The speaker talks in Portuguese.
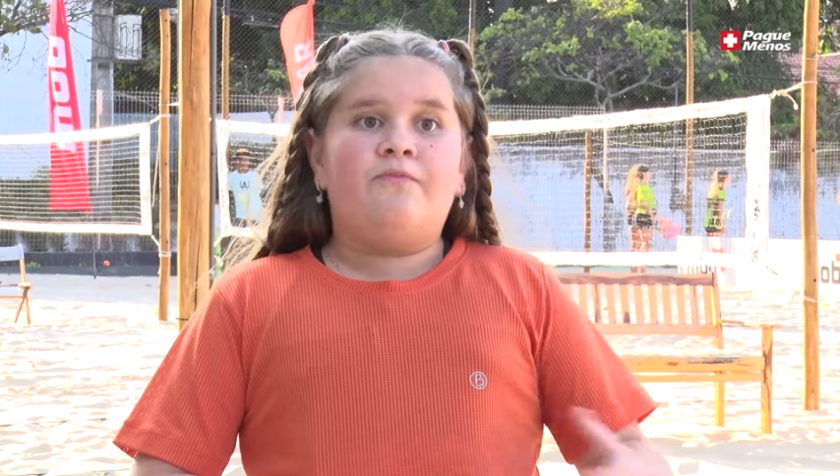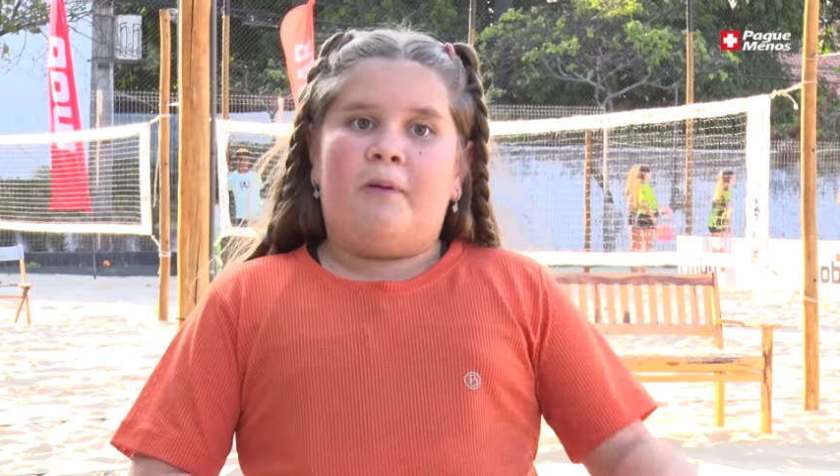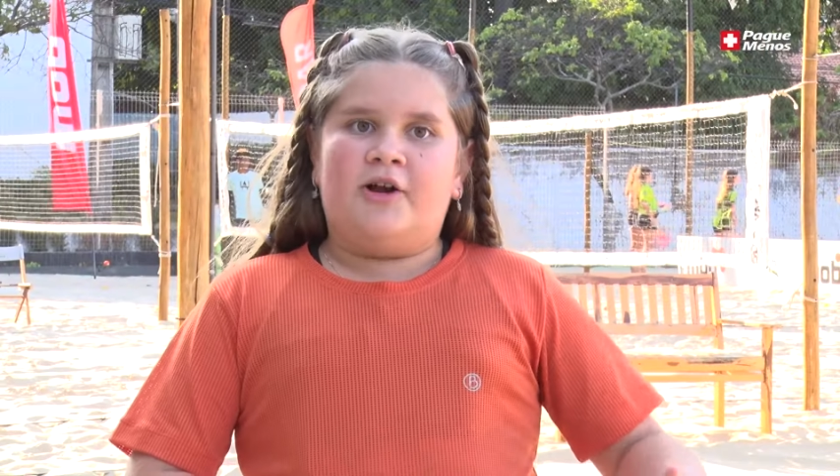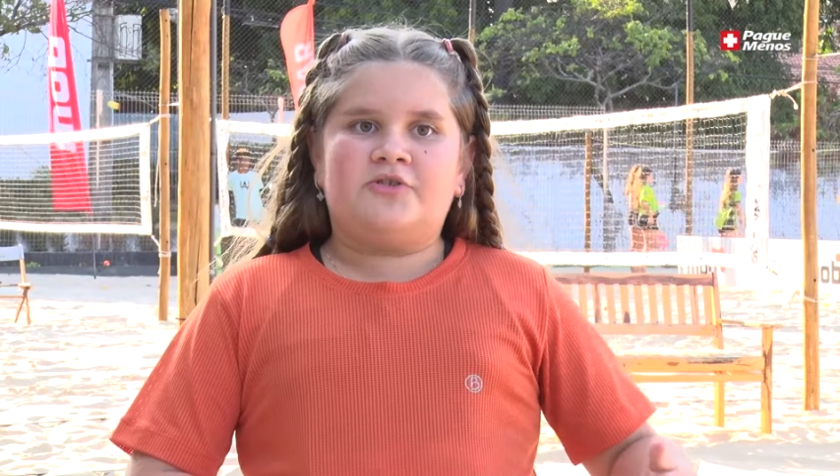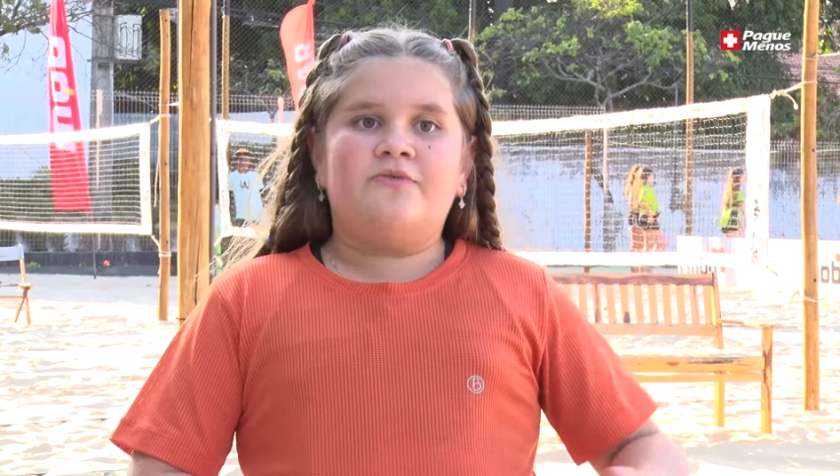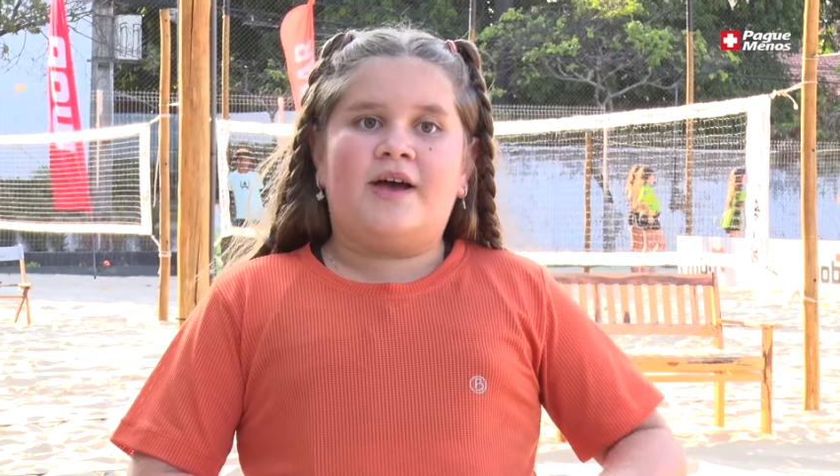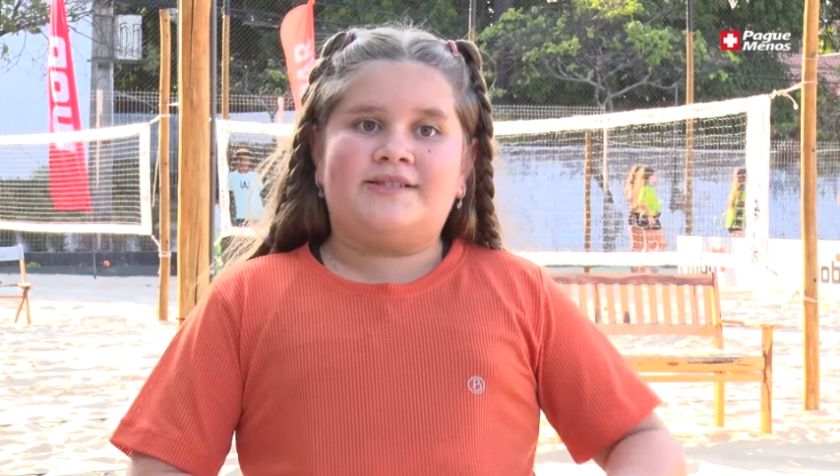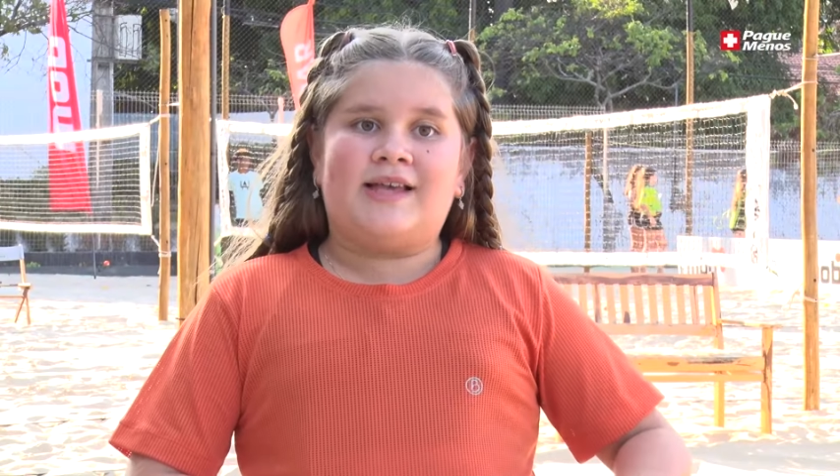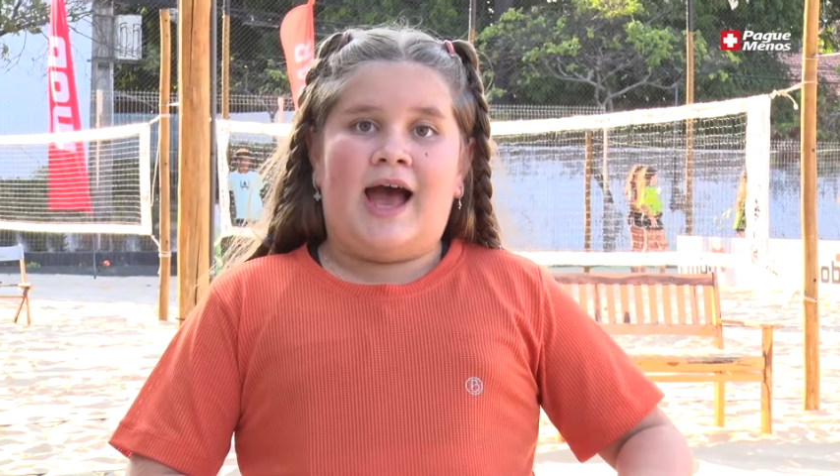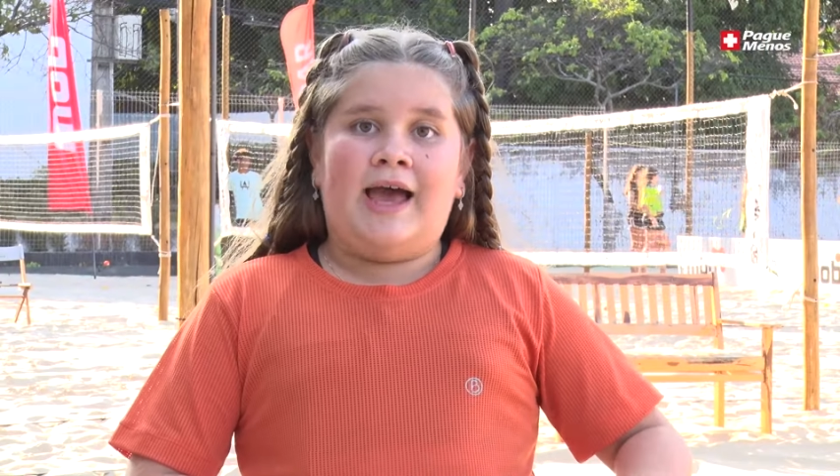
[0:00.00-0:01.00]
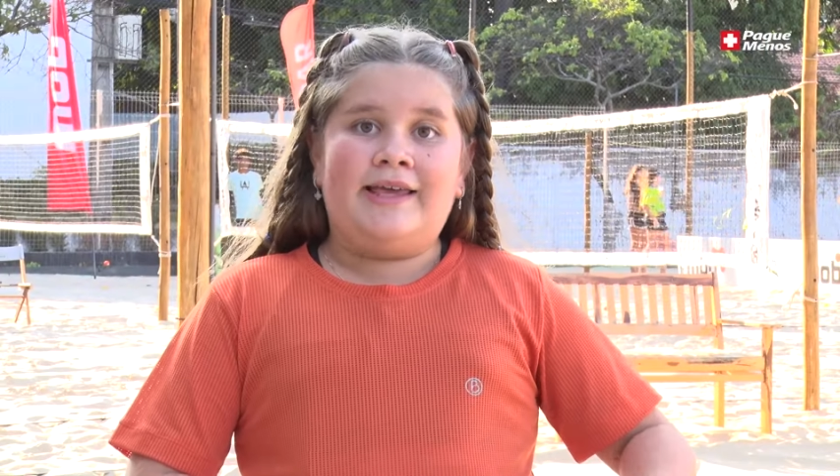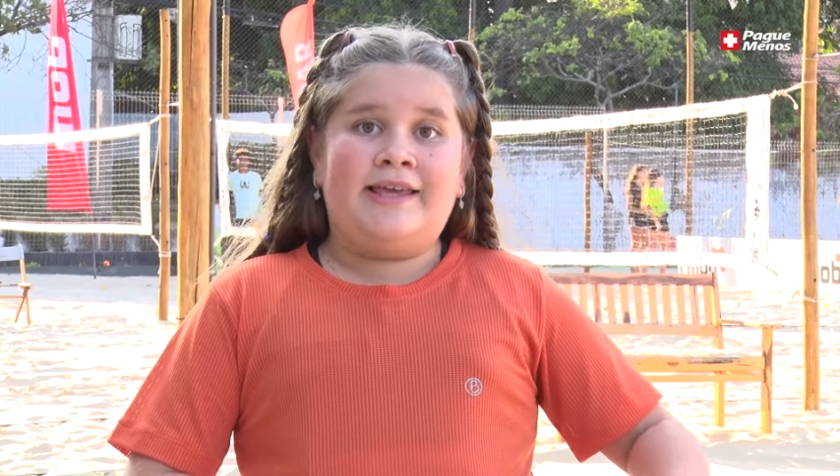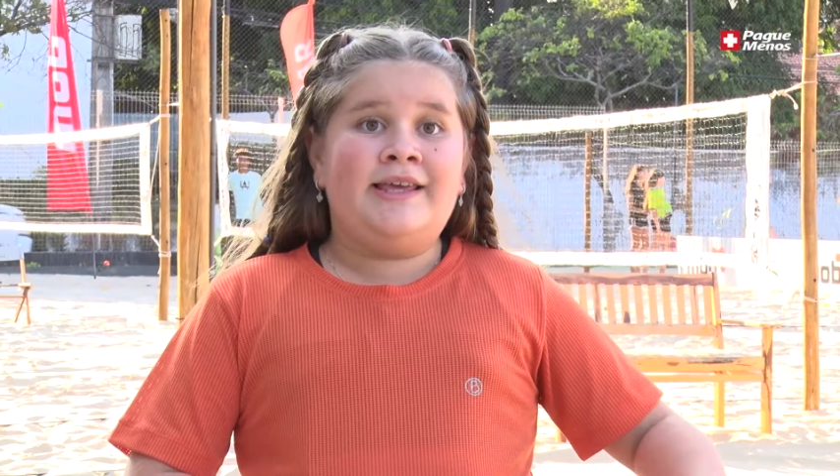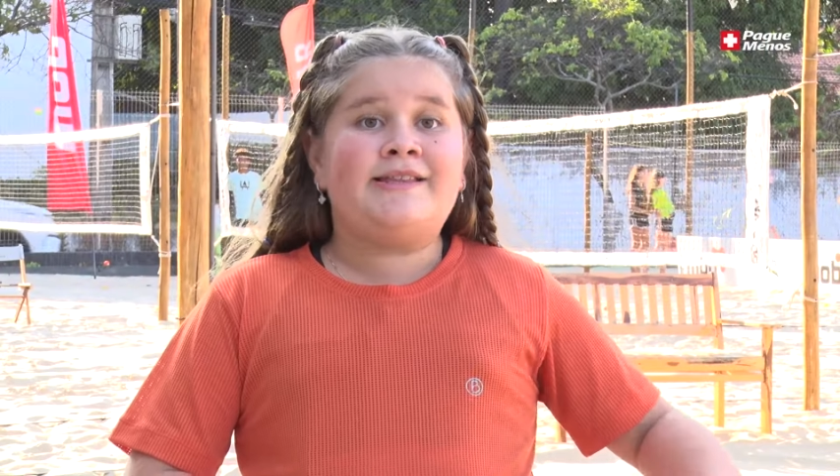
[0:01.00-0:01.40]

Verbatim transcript: pode conversar e